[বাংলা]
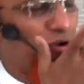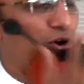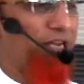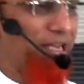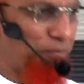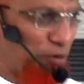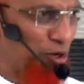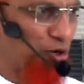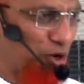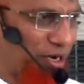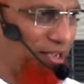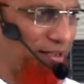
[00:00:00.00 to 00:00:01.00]
আরও অনেক ভুল
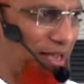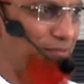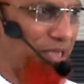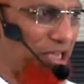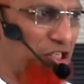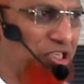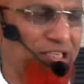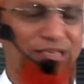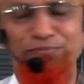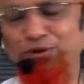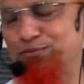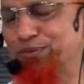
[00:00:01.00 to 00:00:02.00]
করে আমি আসছি
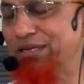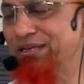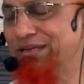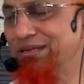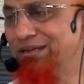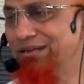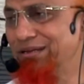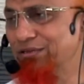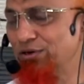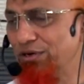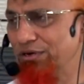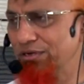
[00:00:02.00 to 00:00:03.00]
সে পর্বে
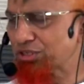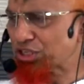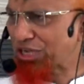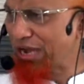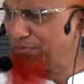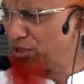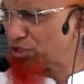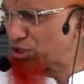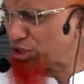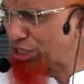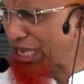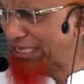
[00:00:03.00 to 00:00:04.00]
তো
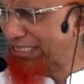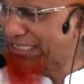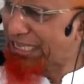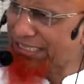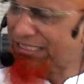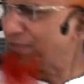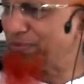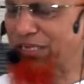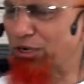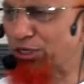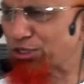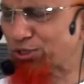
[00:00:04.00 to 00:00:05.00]
সামর্থ্য থাকতে থাকতে
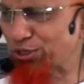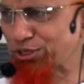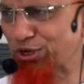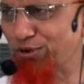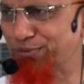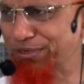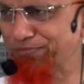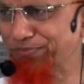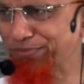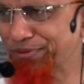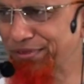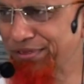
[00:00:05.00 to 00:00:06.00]
আপনাকে হজ করতে হবে
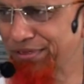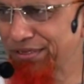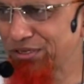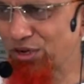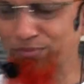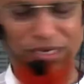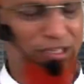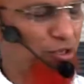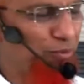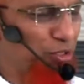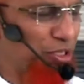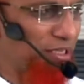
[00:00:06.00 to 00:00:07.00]
সম্মানিত
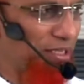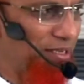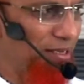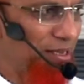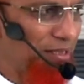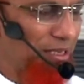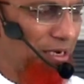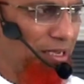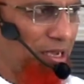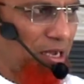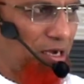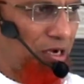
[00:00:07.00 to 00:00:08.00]
উপস্থিতি তাহলে
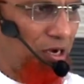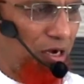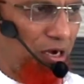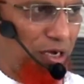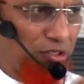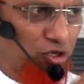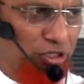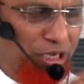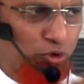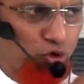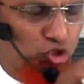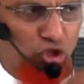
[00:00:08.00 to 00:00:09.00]
হজ হতে
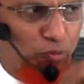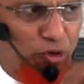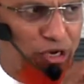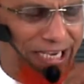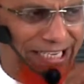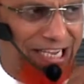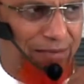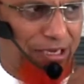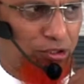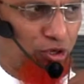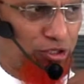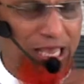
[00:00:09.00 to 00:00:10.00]
গুরুত্বপূর্ণ একটি
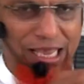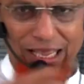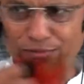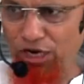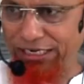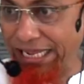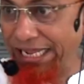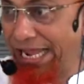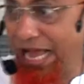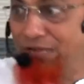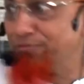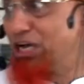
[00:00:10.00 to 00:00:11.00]
এবাদত এবং এটা
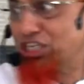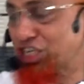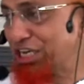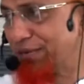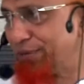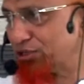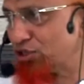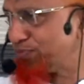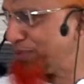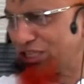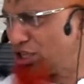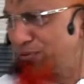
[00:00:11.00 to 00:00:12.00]
ইয়াং বয়সের এবাদত
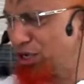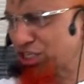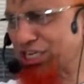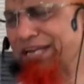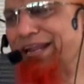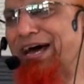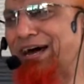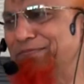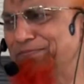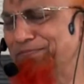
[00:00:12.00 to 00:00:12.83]
বৃদ্ধ বয়সের না